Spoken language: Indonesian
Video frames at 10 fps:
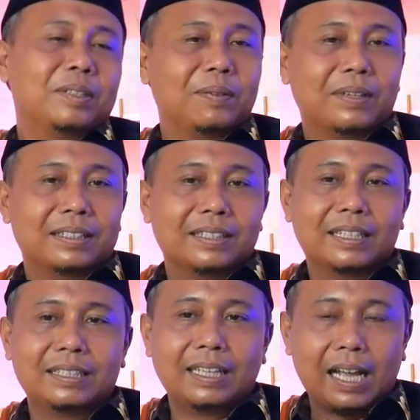sudah mengerti.
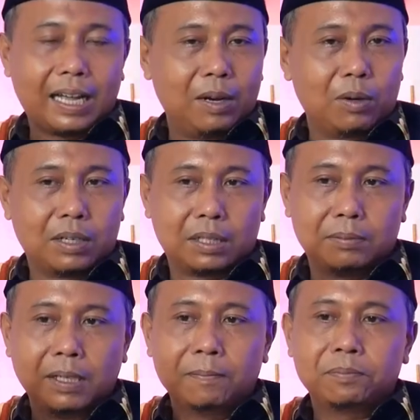Ketika akan
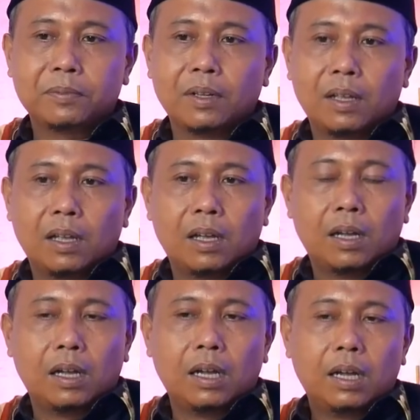orgasme,
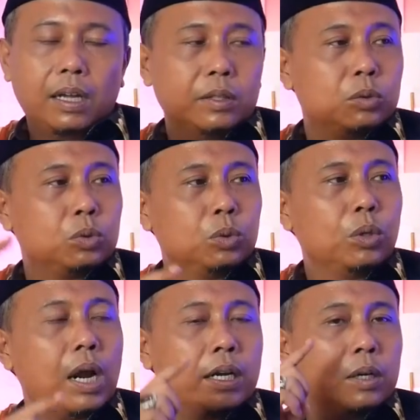
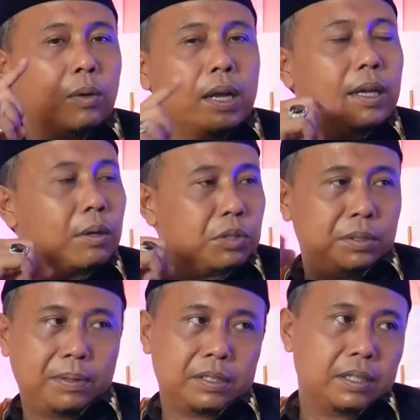itu ada doa yang harus
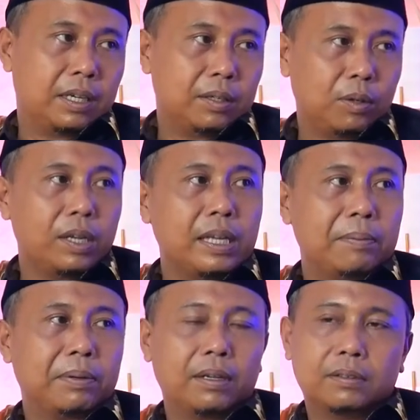dibaca. Doanya
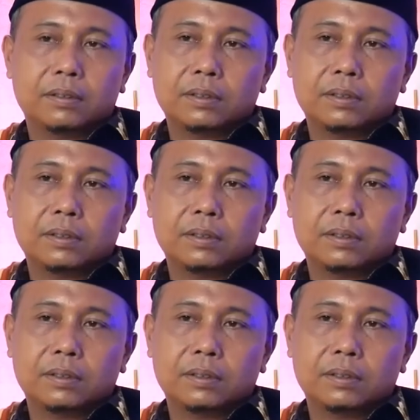apa?